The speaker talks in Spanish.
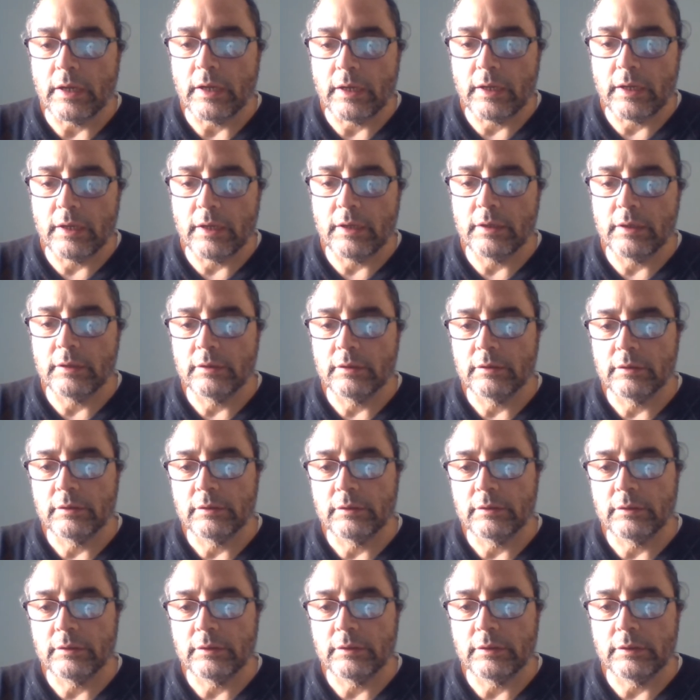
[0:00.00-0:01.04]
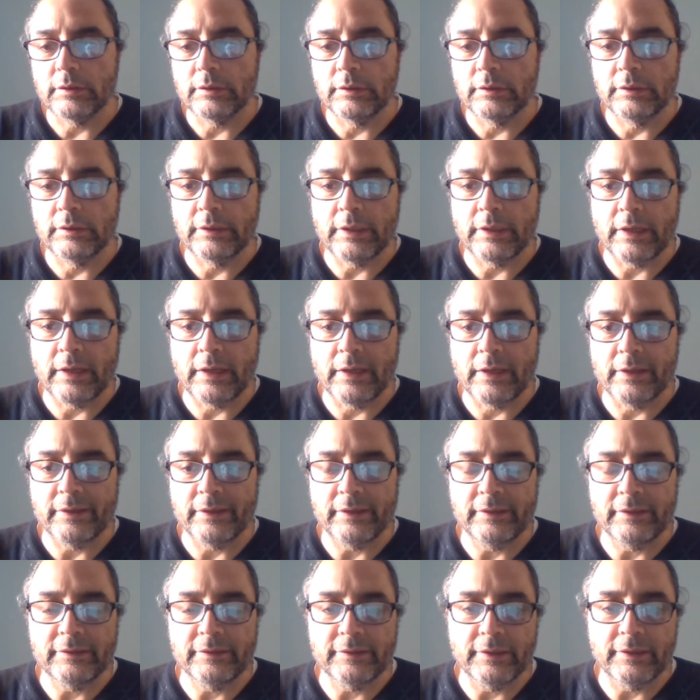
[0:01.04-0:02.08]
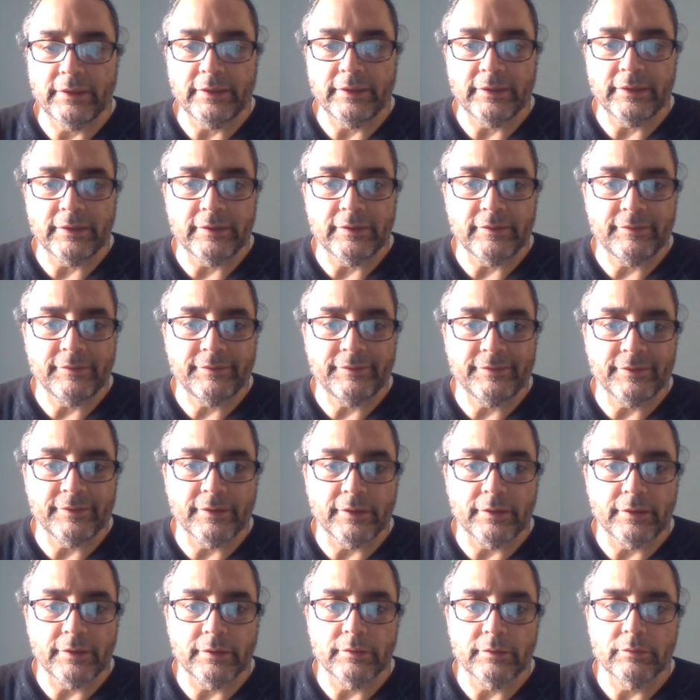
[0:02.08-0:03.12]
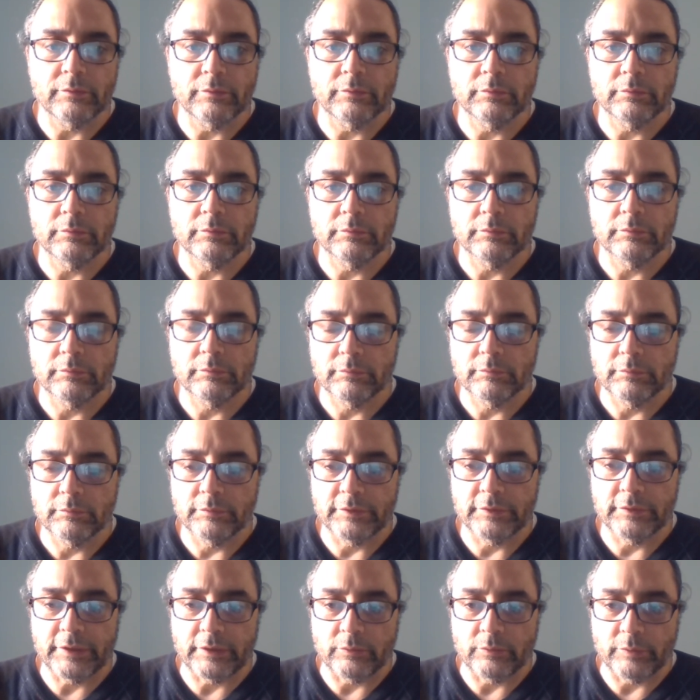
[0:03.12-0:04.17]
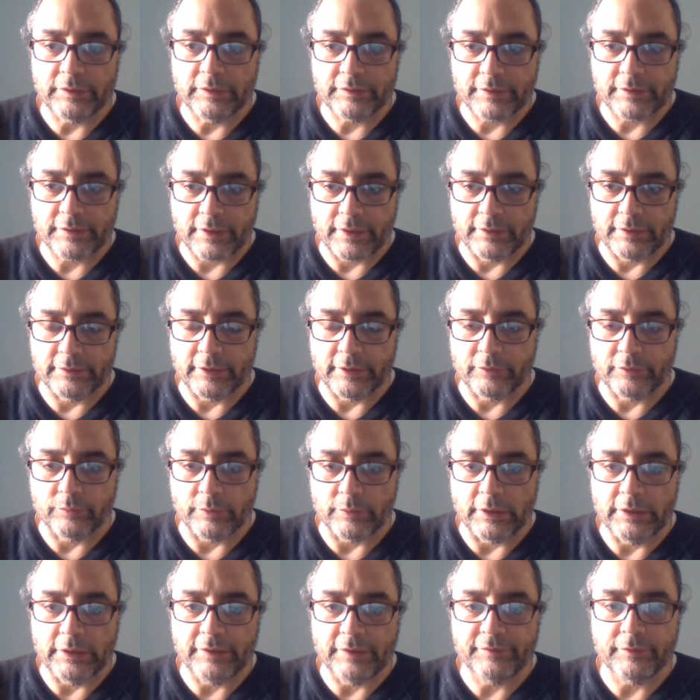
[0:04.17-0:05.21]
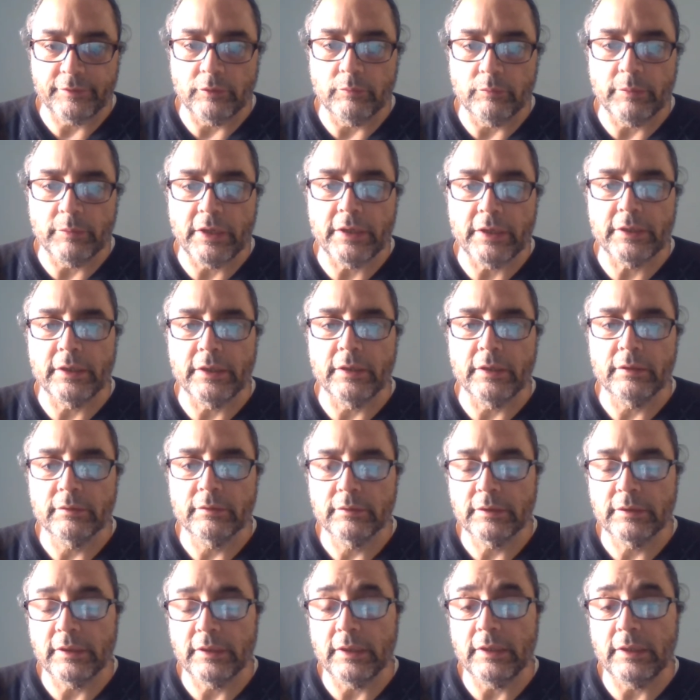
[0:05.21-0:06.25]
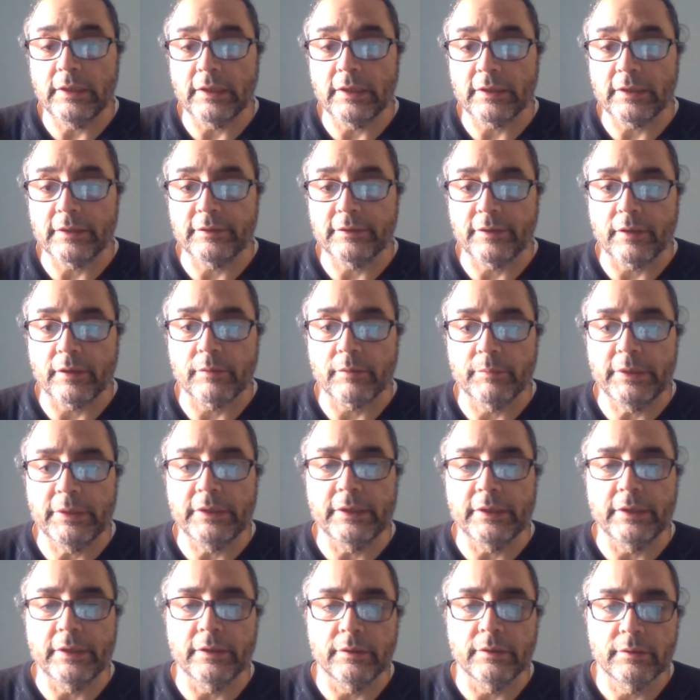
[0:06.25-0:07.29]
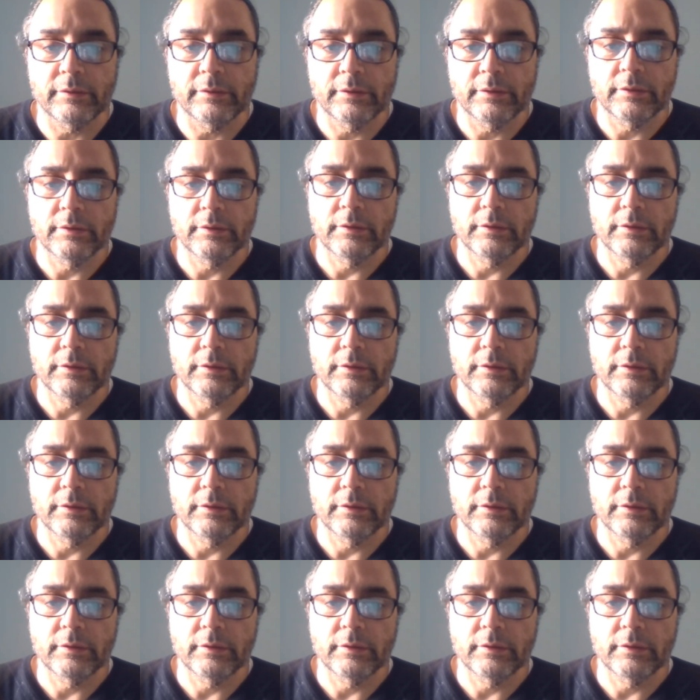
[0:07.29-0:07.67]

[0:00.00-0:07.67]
a la inteligencia de nuestra naturaleza humana que es la que termina,